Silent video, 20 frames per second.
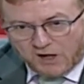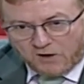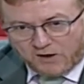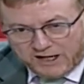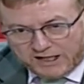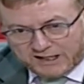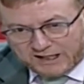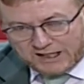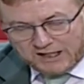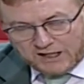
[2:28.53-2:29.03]

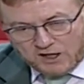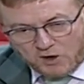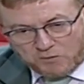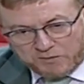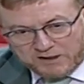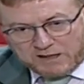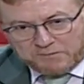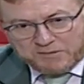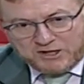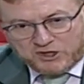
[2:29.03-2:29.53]
ولكن
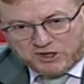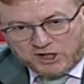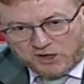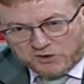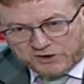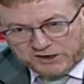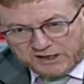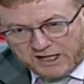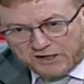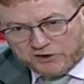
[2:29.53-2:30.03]
اليوم اذا ما
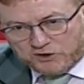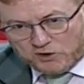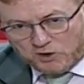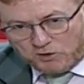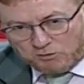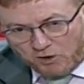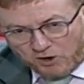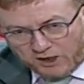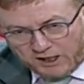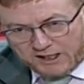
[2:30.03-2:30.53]
تجاوزناش
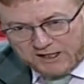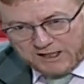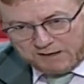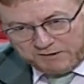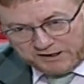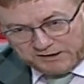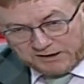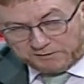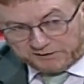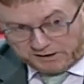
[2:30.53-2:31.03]
امور اللي هي
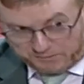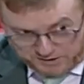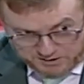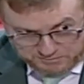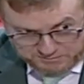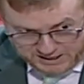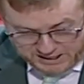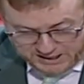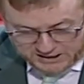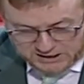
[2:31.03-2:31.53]
مرتبطه
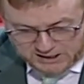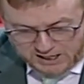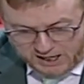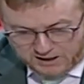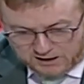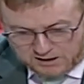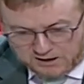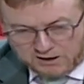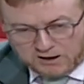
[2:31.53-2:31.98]
بالمهنيه